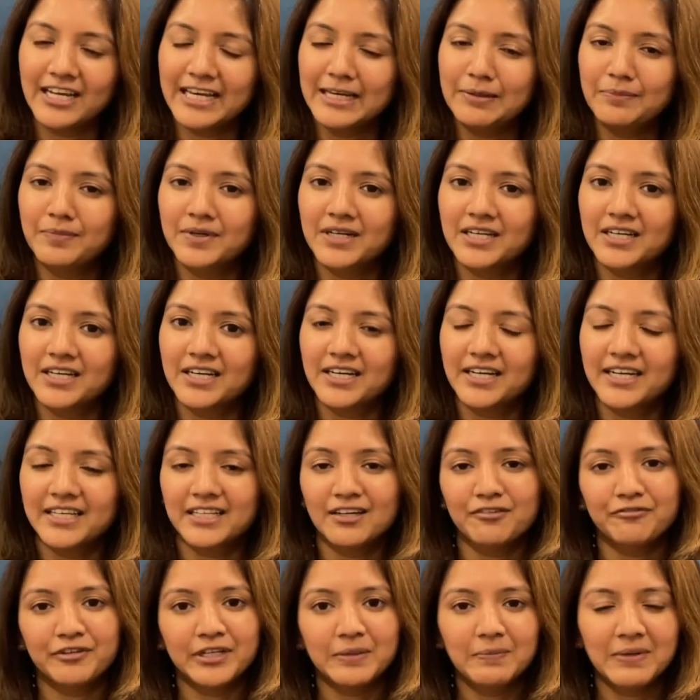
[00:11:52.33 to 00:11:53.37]
லைக் பண்ணுங்கள்
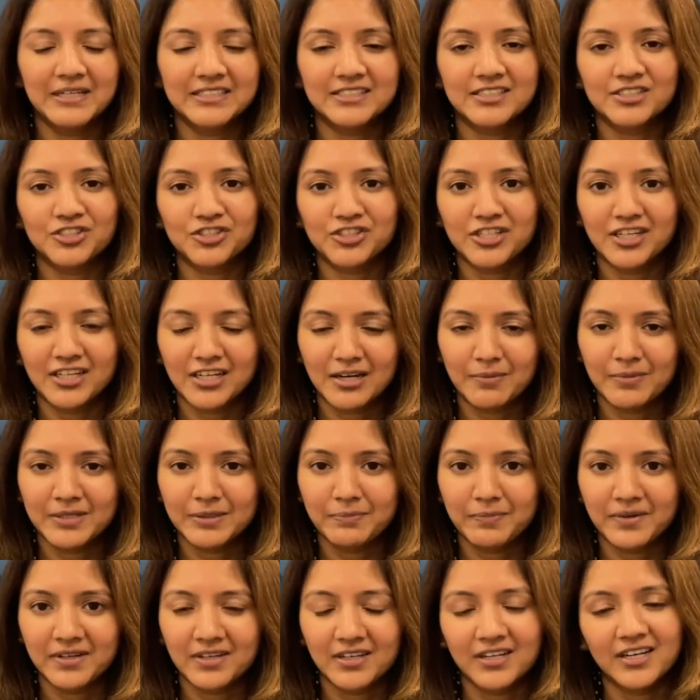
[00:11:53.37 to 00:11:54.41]
ஏதாவது ஃபீட்பேக்ஸ் இருந்துச்சுன்னா
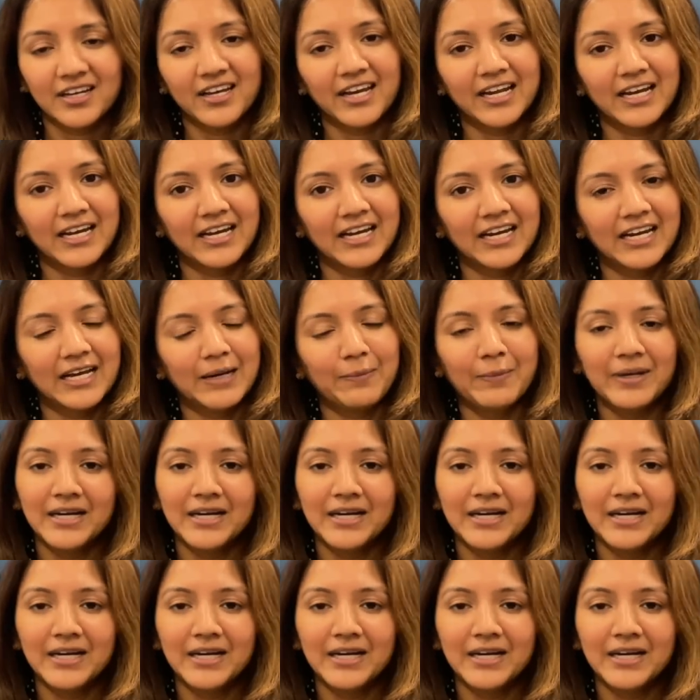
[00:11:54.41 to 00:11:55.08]
கமெண்ட் பண்ணுங்கள் அண்ட்